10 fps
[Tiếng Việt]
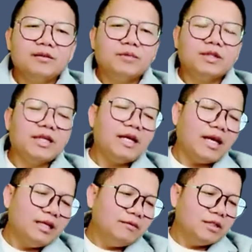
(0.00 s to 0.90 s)
còn tái
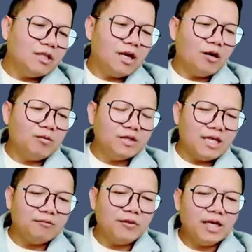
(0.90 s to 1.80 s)
anh vì chỉ hào và
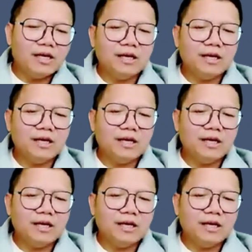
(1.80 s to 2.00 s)
chạm về ăn hào